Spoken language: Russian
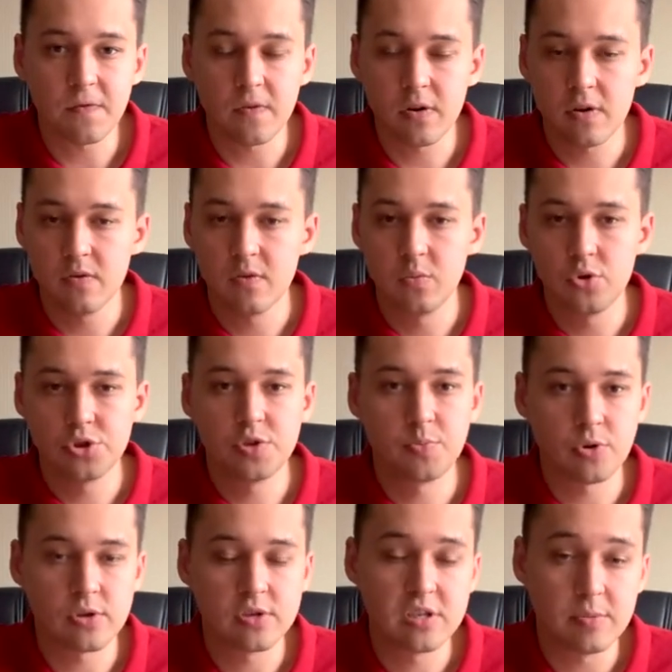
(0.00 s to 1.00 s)
Э, вы можете
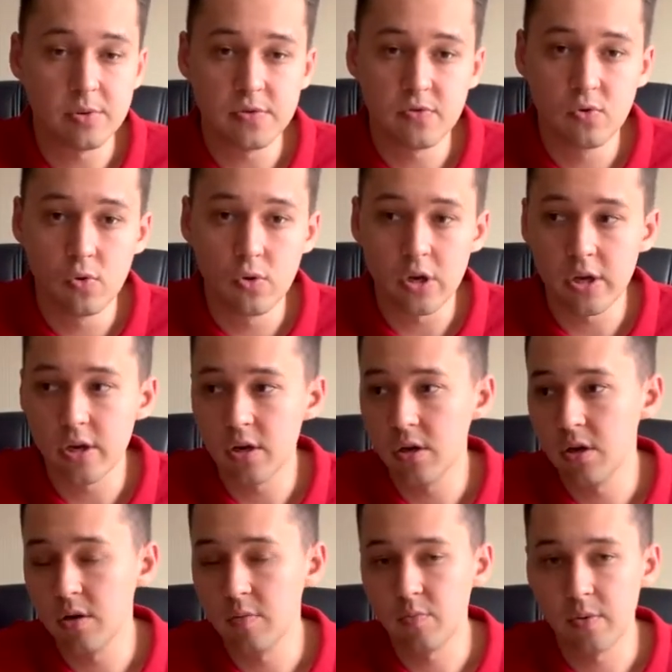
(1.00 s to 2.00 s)
просто забить в
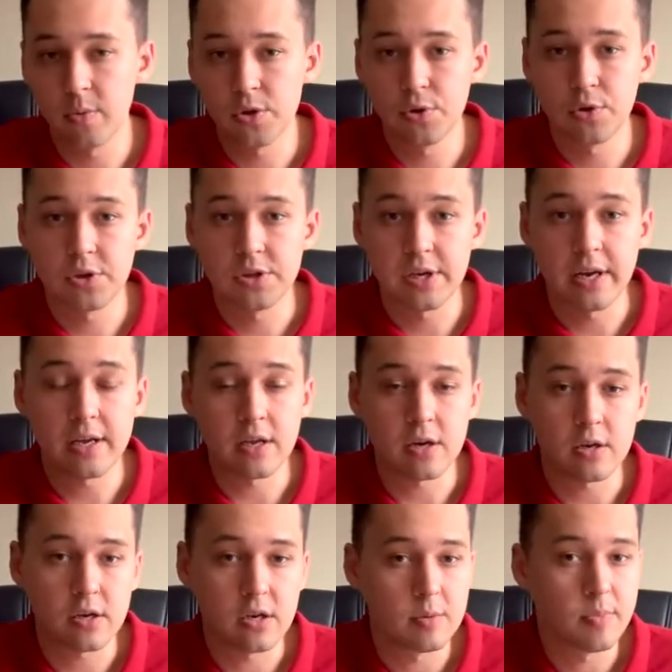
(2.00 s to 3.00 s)
гугле Pomodoro
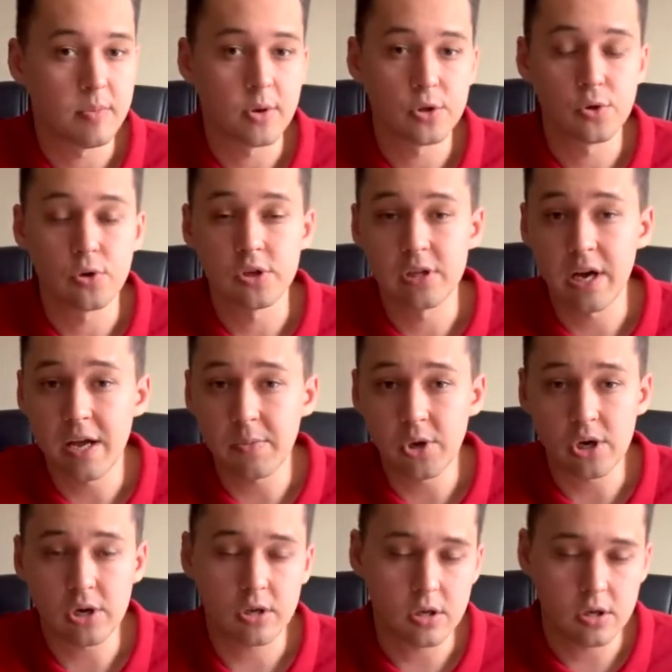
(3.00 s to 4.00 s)
Tracker или Pomodoro
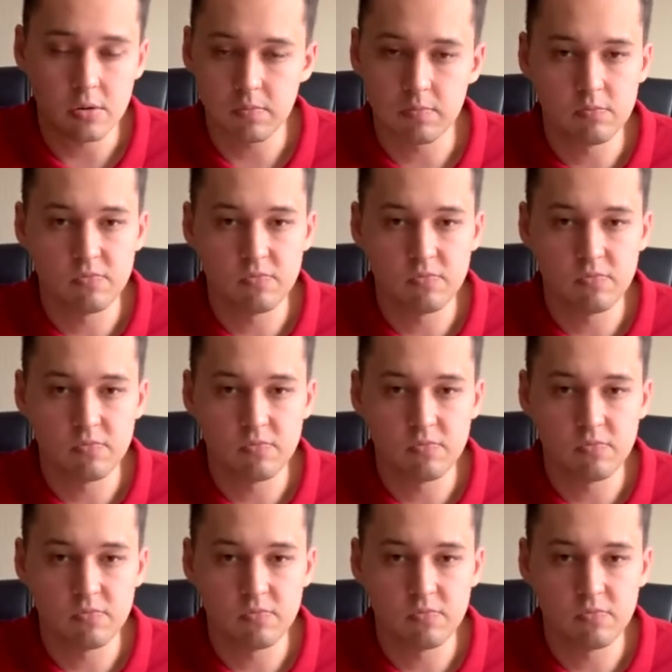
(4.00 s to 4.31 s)
Timer и